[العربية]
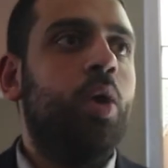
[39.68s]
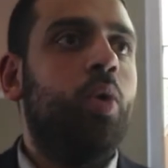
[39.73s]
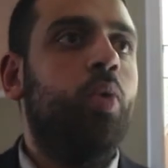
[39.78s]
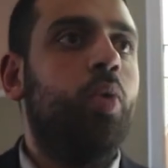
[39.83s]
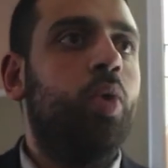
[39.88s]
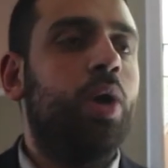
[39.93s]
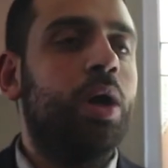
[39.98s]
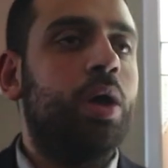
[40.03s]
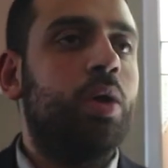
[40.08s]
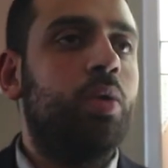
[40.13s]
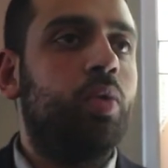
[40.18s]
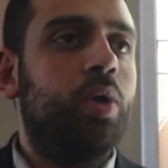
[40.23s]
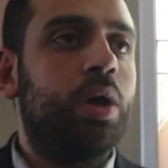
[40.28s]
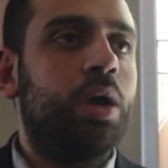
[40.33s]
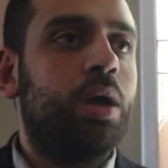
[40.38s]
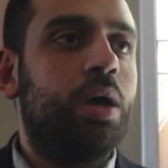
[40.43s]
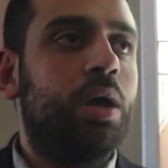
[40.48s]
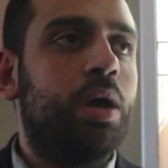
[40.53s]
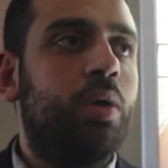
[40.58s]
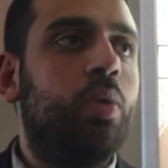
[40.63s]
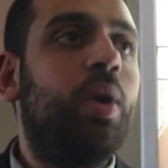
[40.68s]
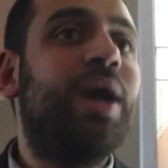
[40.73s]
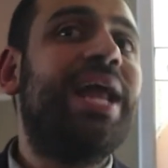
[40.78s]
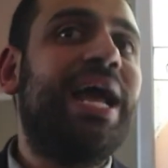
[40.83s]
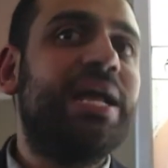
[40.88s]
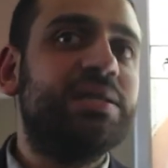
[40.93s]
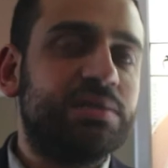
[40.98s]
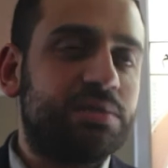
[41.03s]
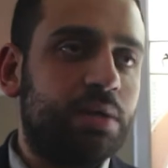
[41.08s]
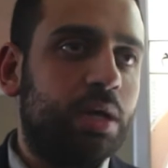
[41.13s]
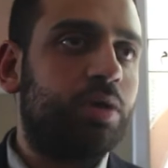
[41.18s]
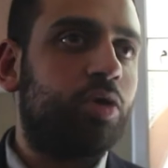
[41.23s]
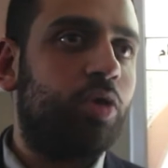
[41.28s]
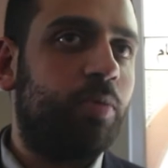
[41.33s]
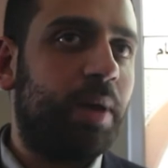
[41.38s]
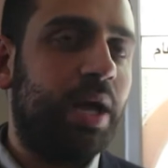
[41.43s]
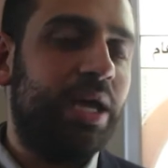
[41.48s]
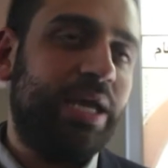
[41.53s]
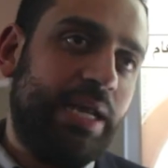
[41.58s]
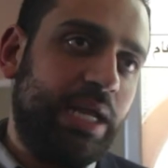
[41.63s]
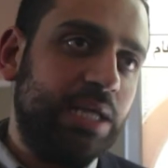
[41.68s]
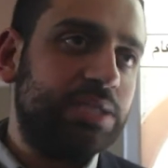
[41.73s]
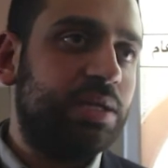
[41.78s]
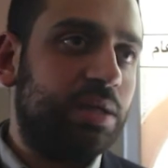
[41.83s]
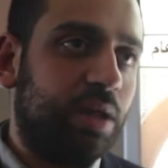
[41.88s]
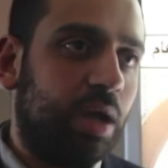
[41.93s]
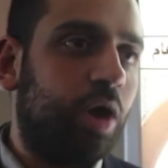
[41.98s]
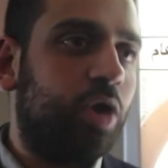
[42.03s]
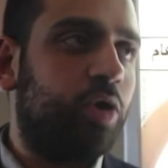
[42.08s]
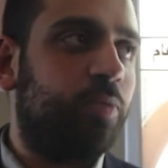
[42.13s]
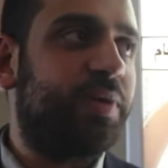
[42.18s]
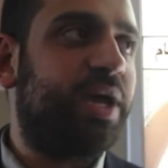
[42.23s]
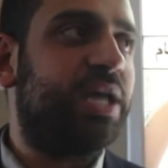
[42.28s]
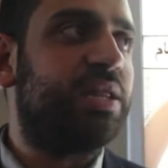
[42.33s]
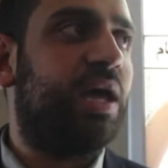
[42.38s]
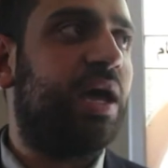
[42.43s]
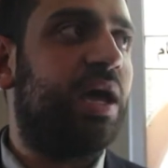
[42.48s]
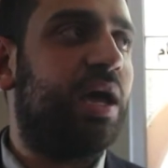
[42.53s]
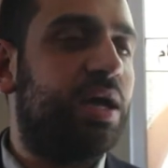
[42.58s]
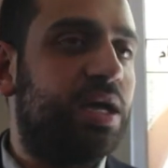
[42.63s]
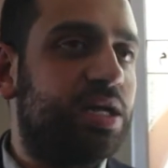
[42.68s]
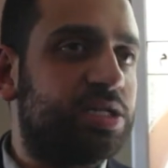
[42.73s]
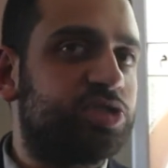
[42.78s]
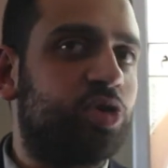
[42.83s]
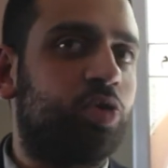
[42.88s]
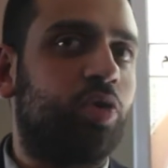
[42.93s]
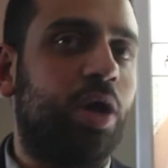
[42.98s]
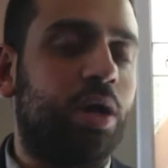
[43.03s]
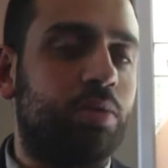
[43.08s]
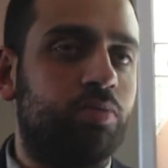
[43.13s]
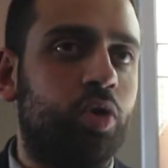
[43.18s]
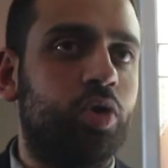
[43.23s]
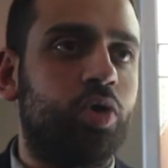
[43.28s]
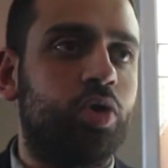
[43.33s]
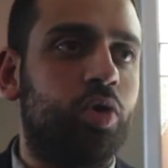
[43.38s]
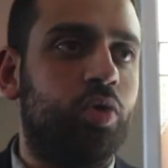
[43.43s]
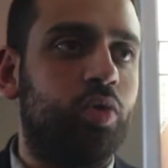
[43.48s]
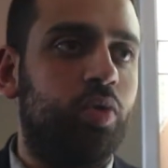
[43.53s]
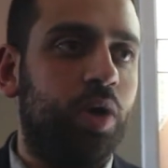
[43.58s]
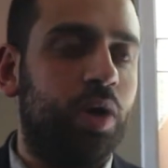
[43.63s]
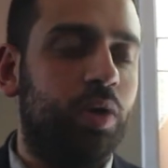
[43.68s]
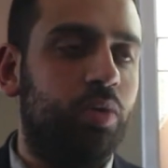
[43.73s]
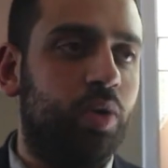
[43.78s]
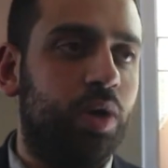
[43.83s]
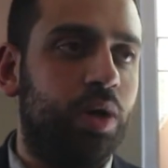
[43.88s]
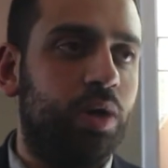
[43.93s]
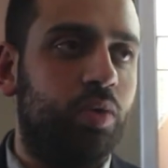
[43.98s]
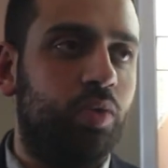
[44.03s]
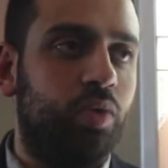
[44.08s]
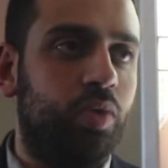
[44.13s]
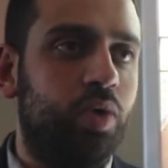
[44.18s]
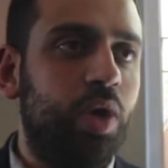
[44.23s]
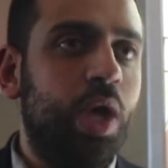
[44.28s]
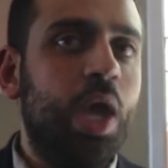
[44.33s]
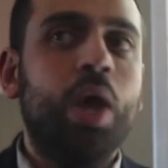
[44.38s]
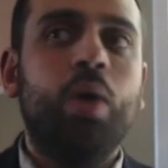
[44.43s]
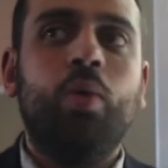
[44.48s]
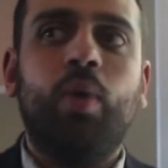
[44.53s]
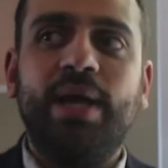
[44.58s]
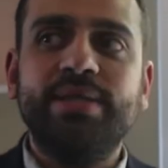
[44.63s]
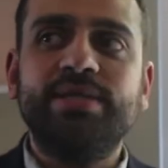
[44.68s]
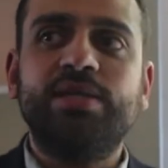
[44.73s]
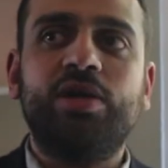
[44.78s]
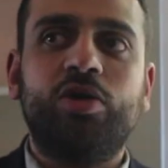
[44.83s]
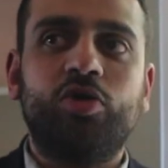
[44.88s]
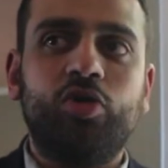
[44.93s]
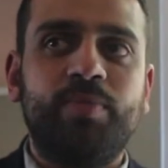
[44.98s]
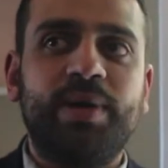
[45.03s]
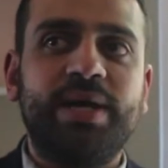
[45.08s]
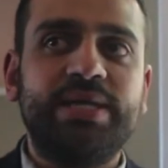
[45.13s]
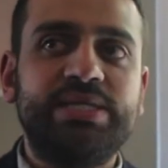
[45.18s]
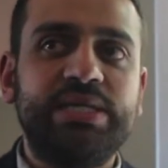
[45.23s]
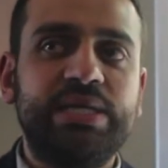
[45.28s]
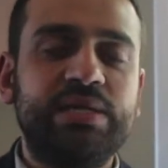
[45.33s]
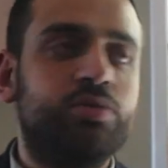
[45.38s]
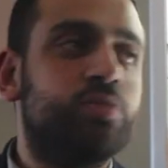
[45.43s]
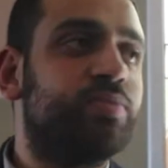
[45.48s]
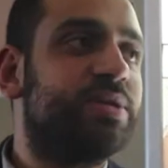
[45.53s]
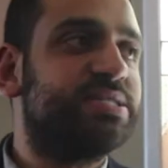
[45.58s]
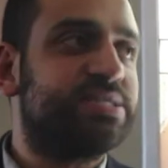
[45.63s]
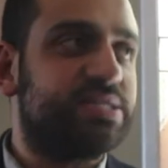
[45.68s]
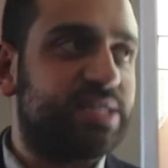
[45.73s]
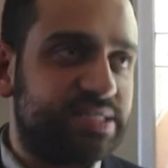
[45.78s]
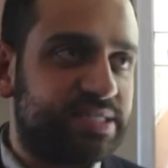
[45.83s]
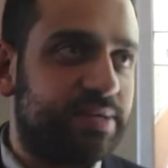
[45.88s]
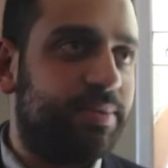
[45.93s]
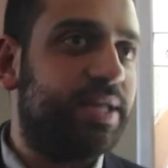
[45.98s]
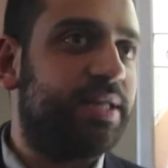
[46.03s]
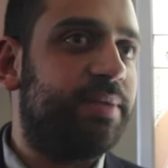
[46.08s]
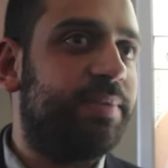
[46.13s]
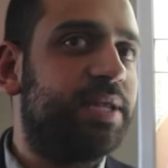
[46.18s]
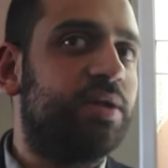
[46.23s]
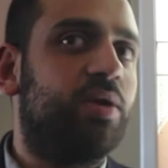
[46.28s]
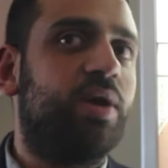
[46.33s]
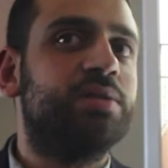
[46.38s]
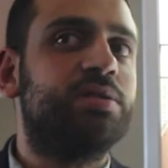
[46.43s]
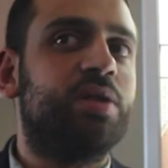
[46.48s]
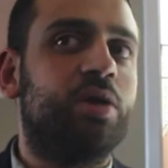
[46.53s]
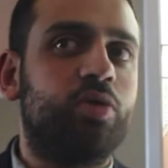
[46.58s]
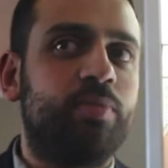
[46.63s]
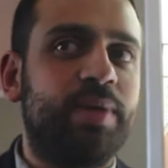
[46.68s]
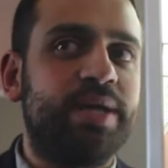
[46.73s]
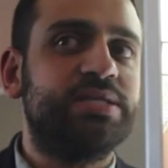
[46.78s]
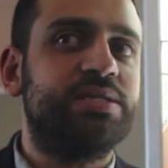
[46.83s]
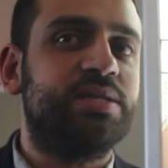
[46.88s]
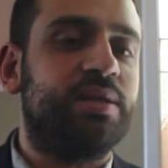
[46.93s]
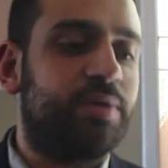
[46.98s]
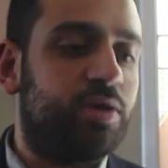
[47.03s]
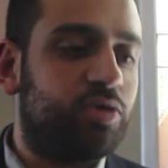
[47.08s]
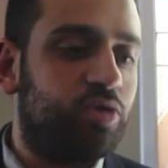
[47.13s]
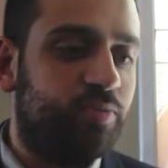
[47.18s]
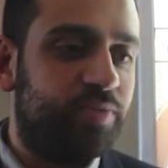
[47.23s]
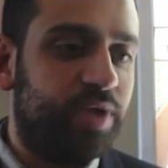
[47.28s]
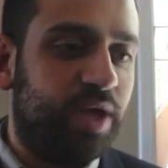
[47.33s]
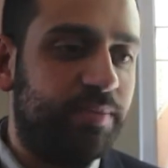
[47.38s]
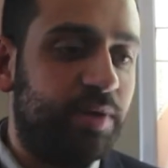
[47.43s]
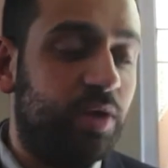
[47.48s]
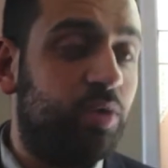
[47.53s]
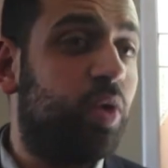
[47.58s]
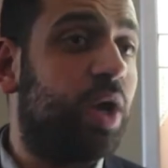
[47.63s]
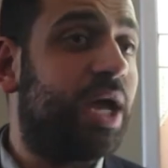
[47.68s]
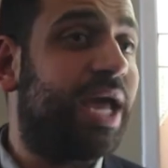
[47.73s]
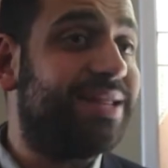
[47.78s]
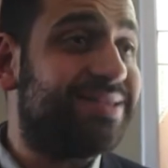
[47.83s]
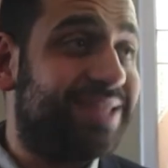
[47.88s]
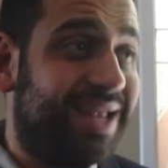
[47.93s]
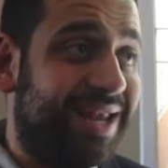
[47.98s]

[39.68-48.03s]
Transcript: و و وانا عندي تجربه يعني عندي تجارب كده سكر مر و و وعندي تجربه جديده يمكن 6 7 8 وعندي تجربه جديده برضو بنعمله وخانه